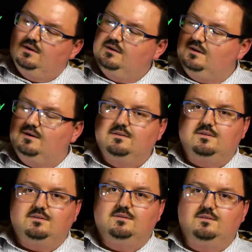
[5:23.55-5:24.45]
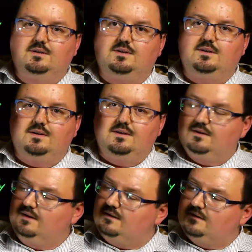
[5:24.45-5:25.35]
Ja, das ist eine gute Idee.
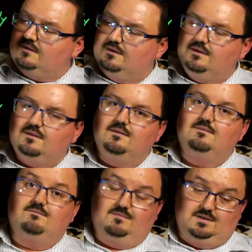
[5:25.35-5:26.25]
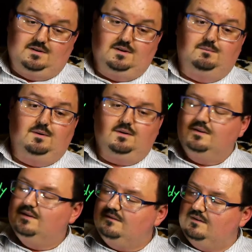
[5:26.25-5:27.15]
Hat er das gemacht? Das hat er gemacht.
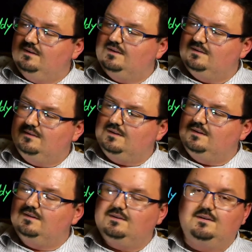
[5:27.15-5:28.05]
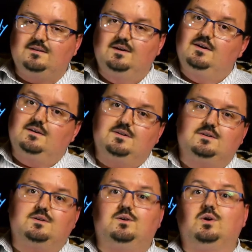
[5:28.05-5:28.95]
Wie denn das? Was hat er gesagt?
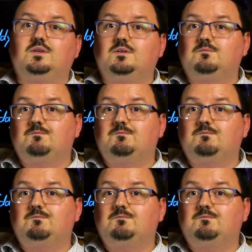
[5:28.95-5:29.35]
Sagte Gott,